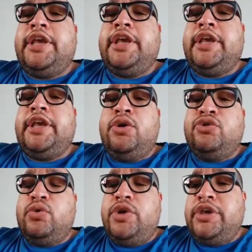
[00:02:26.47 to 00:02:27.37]
José
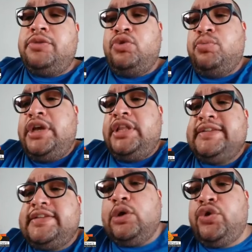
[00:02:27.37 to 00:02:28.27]
Luis, muy buenas a la
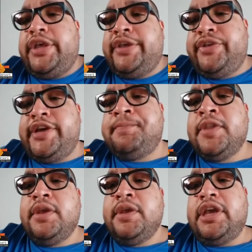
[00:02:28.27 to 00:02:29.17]
audiencia
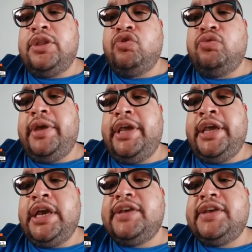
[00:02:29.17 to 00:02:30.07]
que nos ve
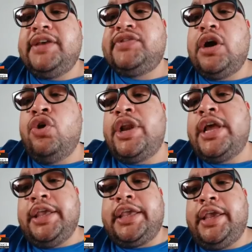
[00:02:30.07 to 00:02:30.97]
a esta hora y
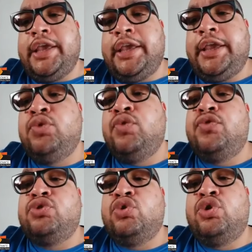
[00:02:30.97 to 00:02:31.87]
que en un
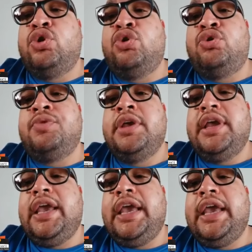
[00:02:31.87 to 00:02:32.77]
futuro
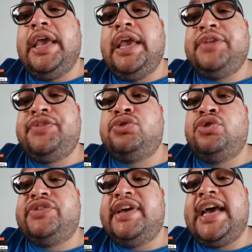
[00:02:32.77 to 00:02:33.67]
eh,
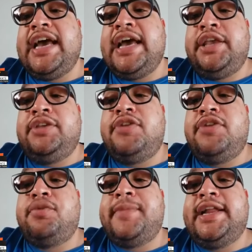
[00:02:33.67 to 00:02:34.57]
sintonizará y se
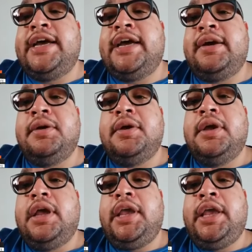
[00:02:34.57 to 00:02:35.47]
informará
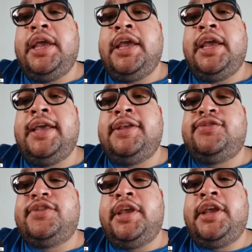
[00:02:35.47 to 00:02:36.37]
eh, en,
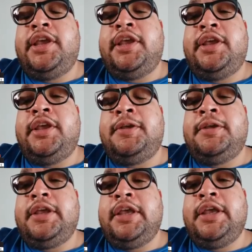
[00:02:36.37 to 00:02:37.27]
este,
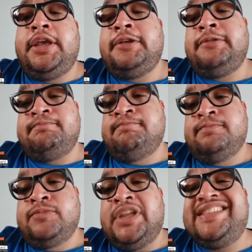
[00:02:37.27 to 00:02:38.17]

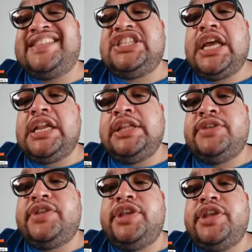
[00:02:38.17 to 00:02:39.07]
en esta charla, en
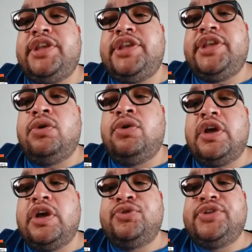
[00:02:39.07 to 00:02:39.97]
este diálogo que vamos a
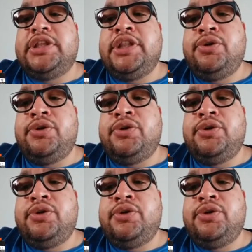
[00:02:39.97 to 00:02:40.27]
tener hoy.